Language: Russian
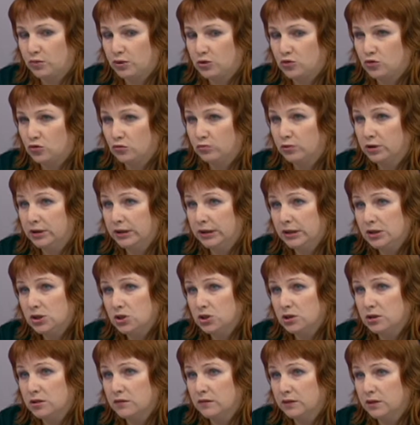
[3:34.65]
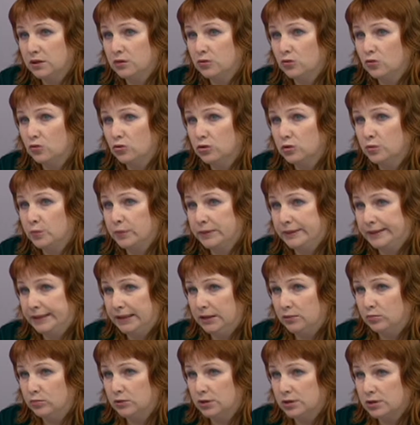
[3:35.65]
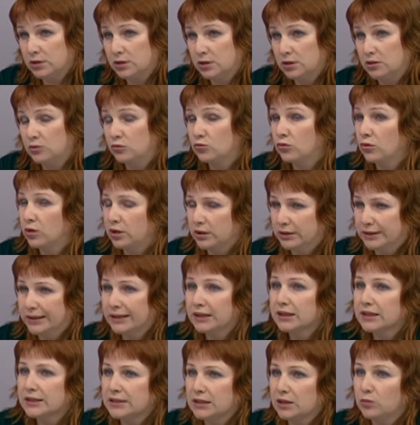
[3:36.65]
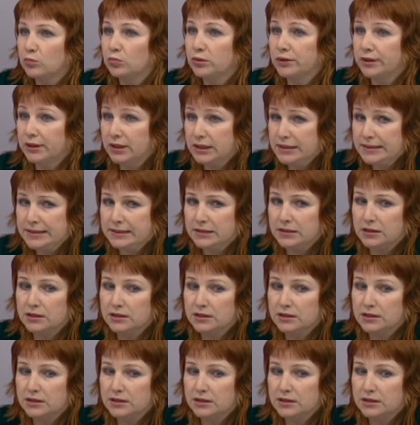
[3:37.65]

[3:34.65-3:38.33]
большом количестве от потребности, но она хотя бы есть.